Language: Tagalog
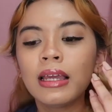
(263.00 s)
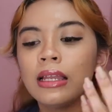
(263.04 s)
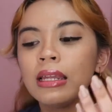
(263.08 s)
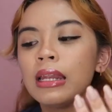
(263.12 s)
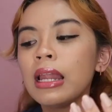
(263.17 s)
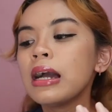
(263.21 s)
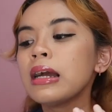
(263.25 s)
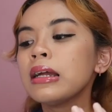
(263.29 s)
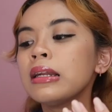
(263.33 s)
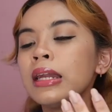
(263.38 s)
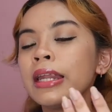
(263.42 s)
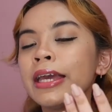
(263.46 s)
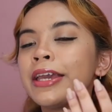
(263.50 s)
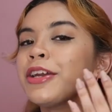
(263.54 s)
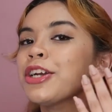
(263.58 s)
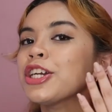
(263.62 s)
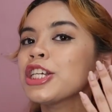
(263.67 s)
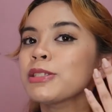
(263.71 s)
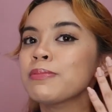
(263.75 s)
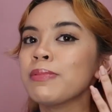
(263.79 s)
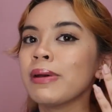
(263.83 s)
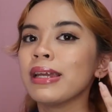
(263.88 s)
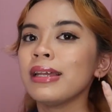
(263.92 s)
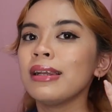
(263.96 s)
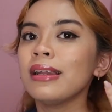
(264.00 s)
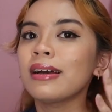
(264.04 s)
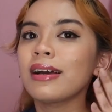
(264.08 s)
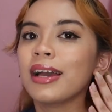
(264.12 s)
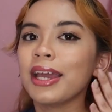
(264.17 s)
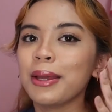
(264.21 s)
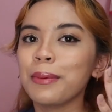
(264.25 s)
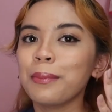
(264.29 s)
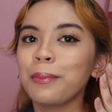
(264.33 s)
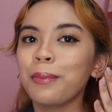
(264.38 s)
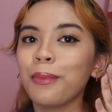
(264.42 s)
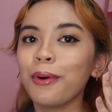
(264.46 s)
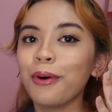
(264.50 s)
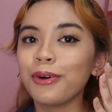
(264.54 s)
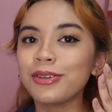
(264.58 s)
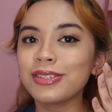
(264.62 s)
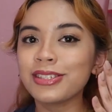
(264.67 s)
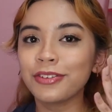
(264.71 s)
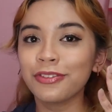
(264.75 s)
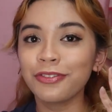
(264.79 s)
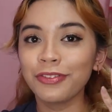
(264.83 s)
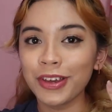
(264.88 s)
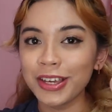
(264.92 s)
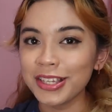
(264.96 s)
ilang layers pa ilagay mo
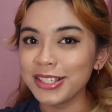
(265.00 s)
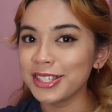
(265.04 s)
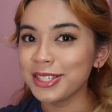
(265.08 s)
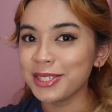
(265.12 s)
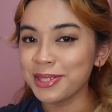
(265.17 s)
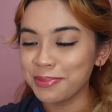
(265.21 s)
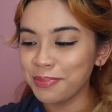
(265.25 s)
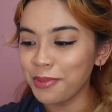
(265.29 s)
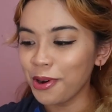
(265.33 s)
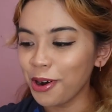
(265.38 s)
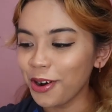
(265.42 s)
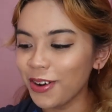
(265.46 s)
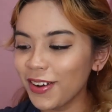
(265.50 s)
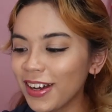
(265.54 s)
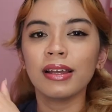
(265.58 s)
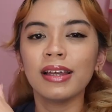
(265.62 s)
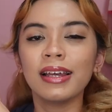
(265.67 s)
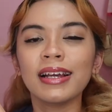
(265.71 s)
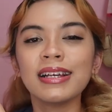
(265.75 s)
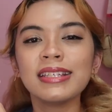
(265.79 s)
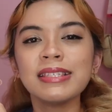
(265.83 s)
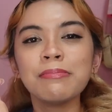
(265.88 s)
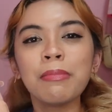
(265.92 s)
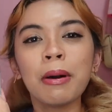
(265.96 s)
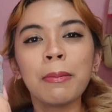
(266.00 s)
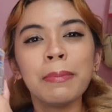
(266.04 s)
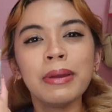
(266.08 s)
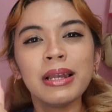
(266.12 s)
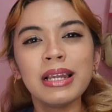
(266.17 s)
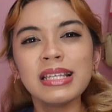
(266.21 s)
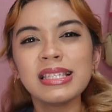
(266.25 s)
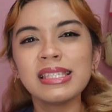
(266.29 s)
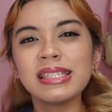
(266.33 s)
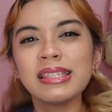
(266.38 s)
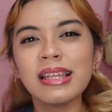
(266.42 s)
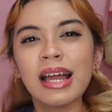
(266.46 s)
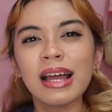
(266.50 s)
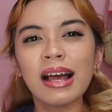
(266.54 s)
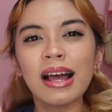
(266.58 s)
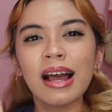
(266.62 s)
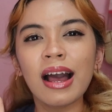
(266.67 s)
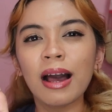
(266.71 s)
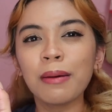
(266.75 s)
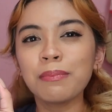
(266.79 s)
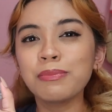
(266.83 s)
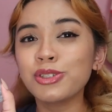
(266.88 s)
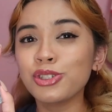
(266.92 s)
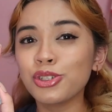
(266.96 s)
sa face mo, kasi mabilis na
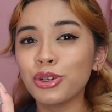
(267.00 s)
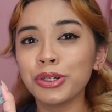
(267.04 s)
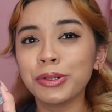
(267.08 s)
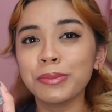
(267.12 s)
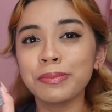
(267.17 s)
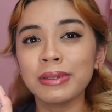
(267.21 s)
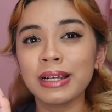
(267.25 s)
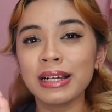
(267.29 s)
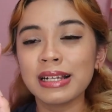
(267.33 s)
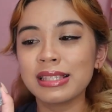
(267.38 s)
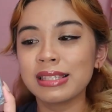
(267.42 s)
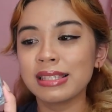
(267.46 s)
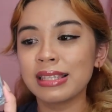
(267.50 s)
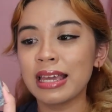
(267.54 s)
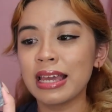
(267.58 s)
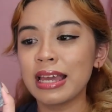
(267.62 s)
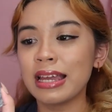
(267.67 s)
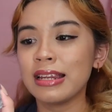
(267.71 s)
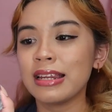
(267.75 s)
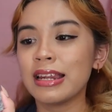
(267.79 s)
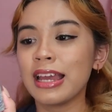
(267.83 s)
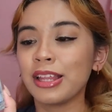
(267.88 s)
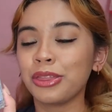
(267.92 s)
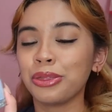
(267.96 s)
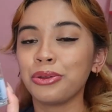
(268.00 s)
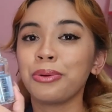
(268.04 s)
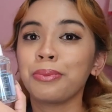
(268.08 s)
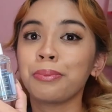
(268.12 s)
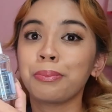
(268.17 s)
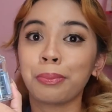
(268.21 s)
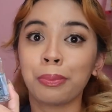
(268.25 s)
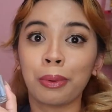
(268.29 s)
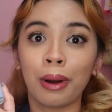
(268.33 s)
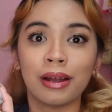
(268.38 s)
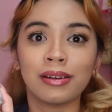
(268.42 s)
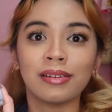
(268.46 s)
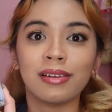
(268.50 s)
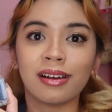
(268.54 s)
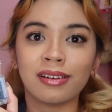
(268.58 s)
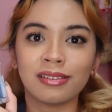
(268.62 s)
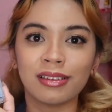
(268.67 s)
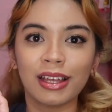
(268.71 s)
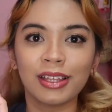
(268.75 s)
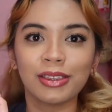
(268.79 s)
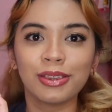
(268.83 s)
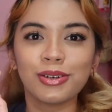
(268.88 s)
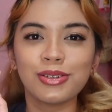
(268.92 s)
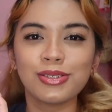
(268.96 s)
a-absorb ng skin itong product
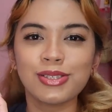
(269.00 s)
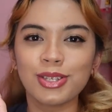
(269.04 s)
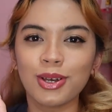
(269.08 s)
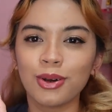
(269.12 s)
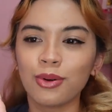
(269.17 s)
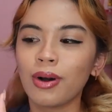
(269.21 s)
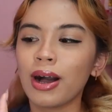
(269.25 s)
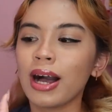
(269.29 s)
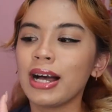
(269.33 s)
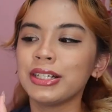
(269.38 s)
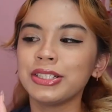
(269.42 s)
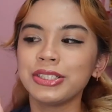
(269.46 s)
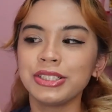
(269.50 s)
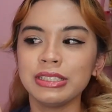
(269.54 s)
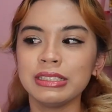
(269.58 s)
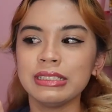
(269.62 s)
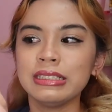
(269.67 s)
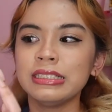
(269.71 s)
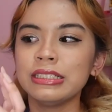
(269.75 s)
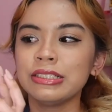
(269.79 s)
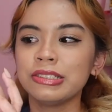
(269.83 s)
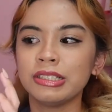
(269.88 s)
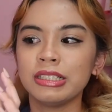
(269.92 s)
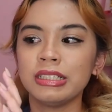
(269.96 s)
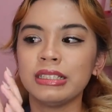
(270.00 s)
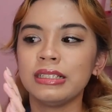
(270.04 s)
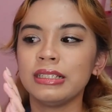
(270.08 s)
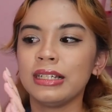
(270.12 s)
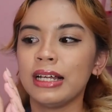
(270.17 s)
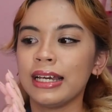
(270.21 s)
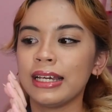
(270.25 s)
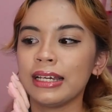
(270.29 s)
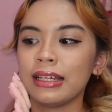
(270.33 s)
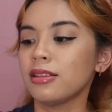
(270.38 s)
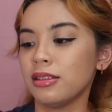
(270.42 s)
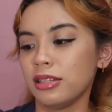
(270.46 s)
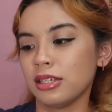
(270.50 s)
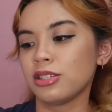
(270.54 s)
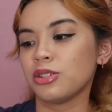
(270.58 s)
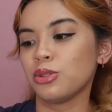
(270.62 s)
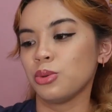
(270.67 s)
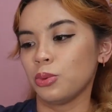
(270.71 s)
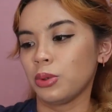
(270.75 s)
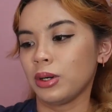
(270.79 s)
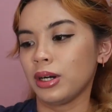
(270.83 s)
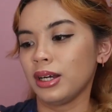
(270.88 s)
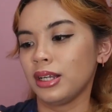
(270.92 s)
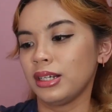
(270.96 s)
na ito. So, I really, really like
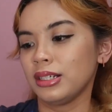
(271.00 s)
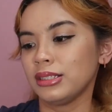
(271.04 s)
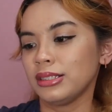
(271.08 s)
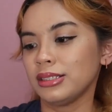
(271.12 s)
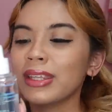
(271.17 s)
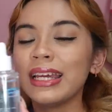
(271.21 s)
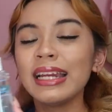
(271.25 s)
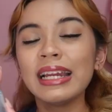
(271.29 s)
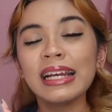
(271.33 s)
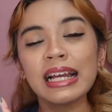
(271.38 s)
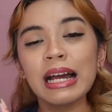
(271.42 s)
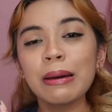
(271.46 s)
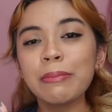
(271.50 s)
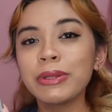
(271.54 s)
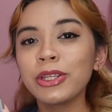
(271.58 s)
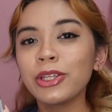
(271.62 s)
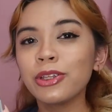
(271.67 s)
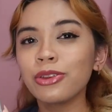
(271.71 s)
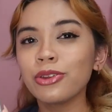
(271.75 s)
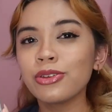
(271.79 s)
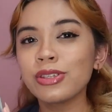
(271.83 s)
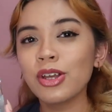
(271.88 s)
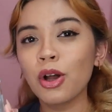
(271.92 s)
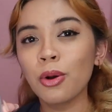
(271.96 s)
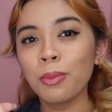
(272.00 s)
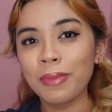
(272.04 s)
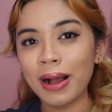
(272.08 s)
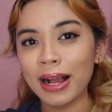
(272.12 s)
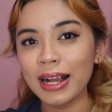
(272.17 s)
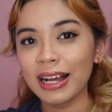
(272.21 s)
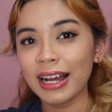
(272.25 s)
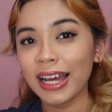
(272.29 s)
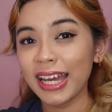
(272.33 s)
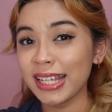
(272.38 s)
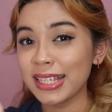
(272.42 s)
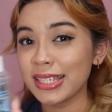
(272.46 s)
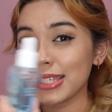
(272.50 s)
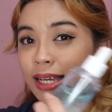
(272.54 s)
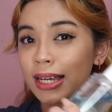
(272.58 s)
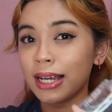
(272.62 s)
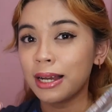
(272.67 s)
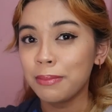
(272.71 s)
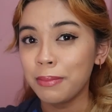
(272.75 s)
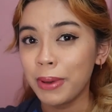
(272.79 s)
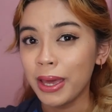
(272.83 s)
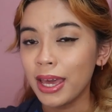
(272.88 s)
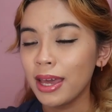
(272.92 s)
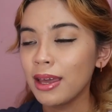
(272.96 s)
this one. Ginagamit ko to sa umaga and sa
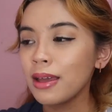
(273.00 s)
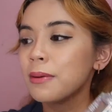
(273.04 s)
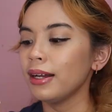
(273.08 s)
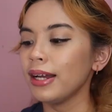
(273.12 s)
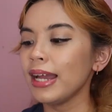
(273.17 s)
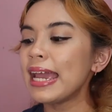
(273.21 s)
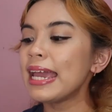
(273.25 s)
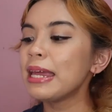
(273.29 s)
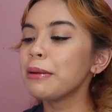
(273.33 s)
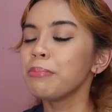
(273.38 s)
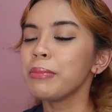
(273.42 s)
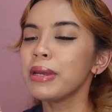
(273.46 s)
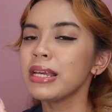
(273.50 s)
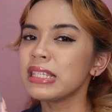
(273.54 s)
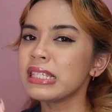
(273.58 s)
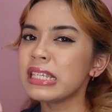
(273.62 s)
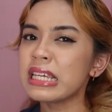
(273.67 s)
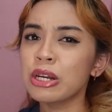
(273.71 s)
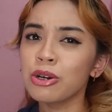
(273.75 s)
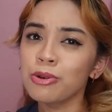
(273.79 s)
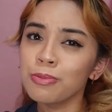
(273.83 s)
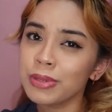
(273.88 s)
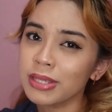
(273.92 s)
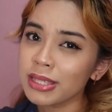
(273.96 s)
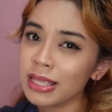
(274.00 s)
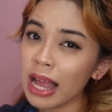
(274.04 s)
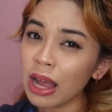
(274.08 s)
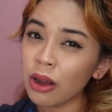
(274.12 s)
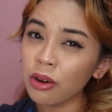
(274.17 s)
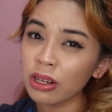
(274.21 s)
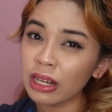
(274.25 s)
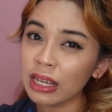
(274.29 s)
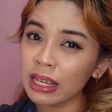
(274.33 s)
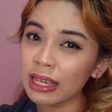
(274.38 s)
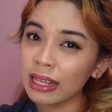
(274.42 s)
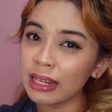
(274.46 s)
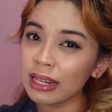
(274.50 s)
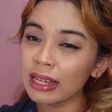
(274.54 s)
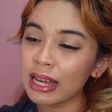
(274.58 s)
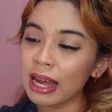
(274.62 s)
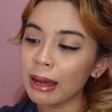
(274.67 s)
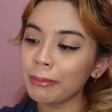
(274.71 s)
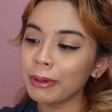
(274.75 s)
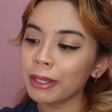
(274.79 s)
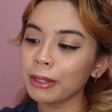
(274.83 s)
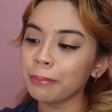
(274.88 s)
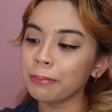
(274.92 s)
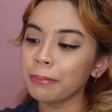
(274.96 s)
gabi. And may serums na ako na
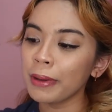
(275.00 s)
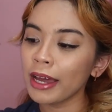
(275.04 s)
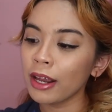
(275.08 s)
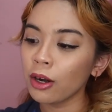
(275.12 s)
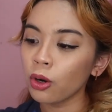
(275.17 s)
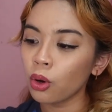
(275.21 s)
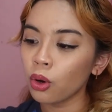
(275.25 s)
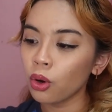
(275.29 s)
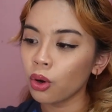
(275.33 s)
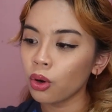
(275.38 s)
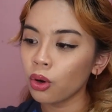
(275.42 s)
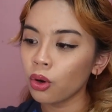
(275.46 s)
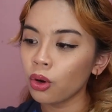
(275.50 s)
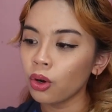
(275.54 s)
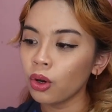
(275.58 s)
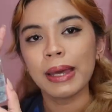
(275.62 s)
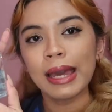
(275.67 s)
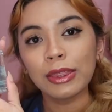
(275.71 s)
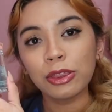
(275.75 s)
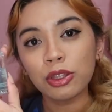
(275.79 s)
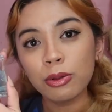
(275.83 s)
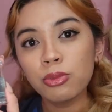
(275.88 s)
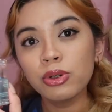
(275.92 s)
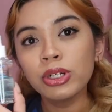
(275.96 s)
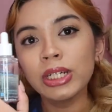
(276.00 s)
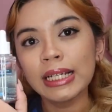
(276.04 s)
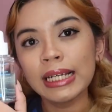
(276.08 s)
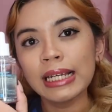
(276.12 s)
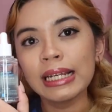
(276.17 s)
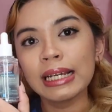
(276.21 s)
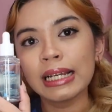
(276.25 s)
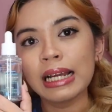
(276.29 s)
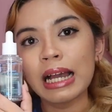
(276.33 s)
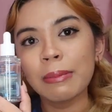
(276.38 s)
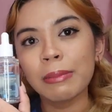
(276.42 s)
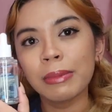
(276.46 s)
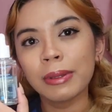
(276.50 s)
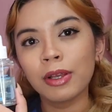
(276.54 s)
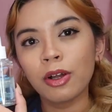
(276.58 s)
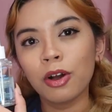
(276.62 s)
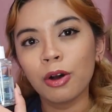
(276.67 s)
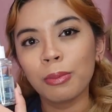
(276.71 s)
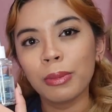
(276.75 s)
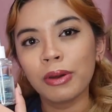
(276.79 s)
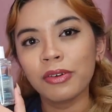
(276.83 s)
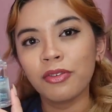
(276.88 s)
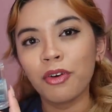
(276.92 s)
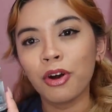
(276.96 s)
ginagamit, pero ito muna ginagamit
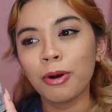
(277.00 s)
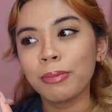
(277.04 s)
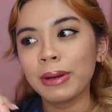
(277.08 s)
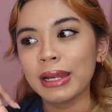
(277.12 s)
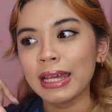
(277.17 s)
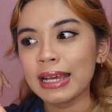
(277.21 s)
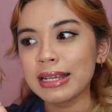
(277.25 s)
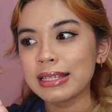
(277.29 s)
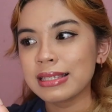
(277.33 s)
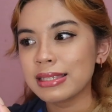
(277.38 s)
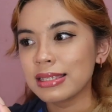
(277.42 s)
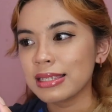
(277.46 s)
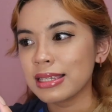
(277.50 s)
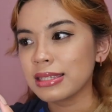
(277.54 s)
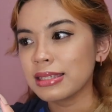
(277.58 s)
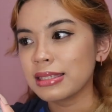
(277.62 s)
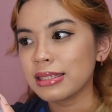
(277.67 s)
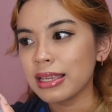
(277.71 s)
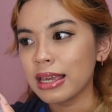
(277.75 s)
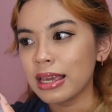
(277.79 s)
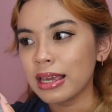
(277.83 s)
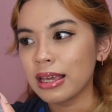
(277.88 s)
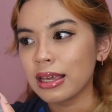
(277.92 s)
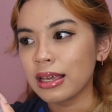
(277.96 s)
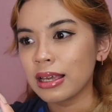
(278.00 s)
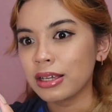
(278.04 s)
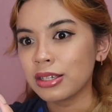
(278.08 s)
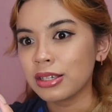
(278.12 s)
ko before my existing